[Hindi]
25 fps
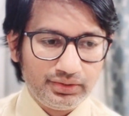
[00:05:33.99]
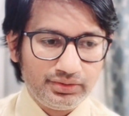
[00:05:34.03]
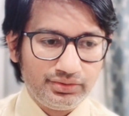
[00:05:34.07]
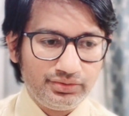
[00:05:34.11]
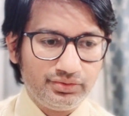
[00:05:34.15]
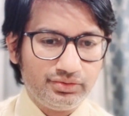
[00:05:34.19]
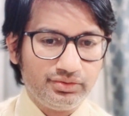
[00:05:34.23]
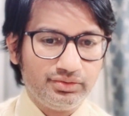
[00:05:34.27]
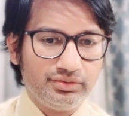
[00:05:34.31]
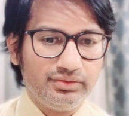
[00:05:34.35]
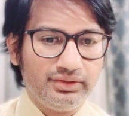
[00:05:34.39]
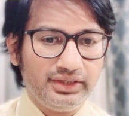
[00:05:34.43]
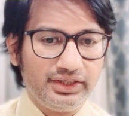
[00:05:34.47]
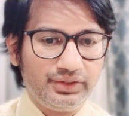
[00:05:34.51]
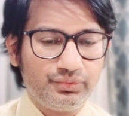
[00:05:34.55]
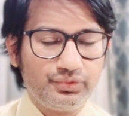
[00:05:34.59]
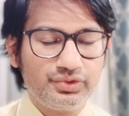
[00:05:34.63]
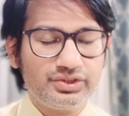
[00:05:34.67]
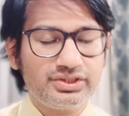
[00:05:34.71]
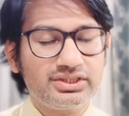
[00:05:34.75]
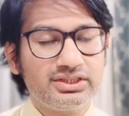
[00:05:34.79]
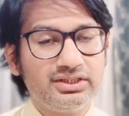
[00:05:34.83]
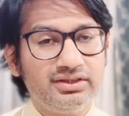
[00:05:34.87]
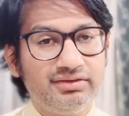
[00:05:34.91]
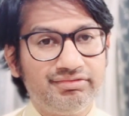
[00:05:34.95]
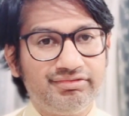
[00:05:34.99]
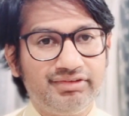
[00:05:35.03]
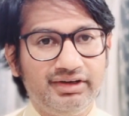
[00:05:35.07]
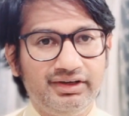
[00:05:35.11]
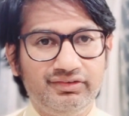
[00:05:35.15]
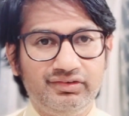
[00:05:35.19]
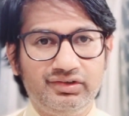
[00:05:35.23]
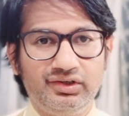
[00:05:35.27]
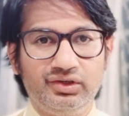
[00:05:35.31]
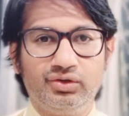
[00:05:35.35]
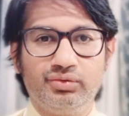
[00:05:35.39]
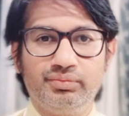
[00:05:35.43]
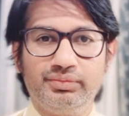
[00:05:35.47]
यू नो आई वुड से
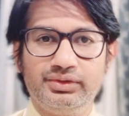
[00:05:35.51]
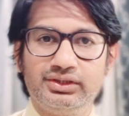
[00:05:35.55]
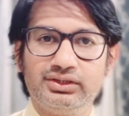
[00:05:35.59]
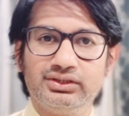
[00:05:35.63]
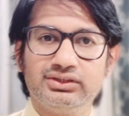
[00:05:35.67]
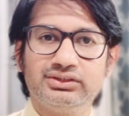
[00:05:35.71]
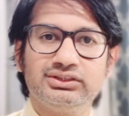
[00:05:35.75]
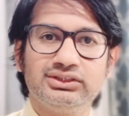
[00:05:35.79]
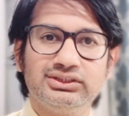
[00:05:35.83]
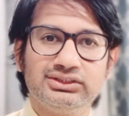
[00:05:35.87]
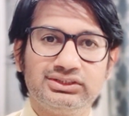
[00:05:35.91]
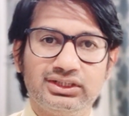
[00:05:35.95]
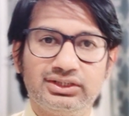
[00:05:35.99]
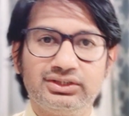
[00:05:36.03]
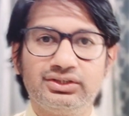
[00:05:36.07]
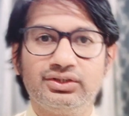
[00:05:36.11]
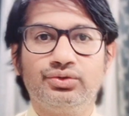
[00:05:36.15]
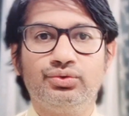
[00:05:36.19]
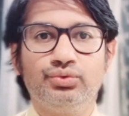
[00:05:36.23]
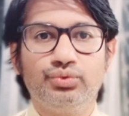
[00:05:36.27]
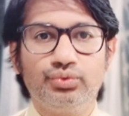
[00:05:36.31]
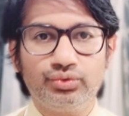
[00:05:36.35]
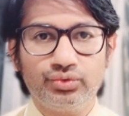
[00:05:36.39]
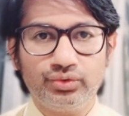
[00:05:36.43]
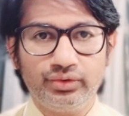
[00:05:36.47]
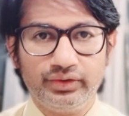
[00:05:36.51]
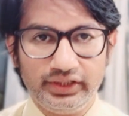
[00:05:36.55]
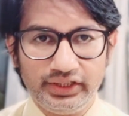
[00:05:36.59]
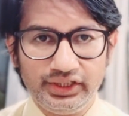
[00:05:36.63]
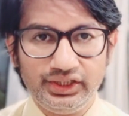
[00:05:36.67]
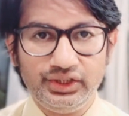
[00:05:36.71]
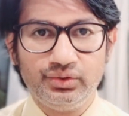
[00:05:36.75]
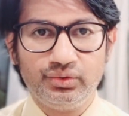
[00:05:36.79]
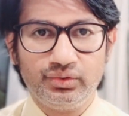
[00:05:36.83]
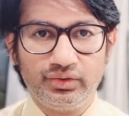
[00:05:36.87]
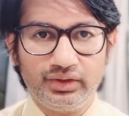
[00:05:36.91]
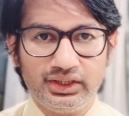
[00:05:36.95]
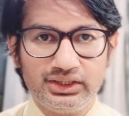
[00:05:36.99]
फाइव किलोमीटर से ज़्यादा दूर तो
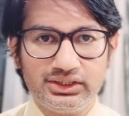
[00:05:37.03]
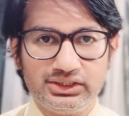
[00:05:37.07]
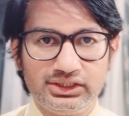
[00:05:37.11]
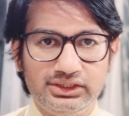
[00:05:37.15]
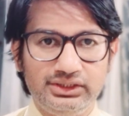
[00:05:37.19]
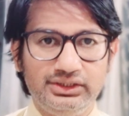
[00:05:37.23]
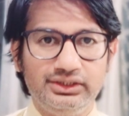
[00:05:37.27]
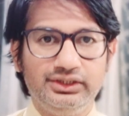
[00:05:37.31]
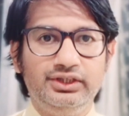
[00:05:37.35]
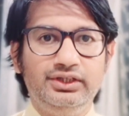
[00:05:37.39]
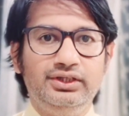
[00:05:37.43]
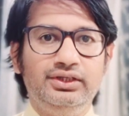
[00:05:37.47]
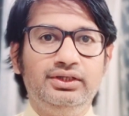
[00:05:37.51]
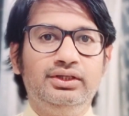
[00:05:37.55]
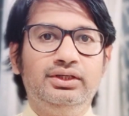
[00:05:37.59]
नहीं होना चाहिए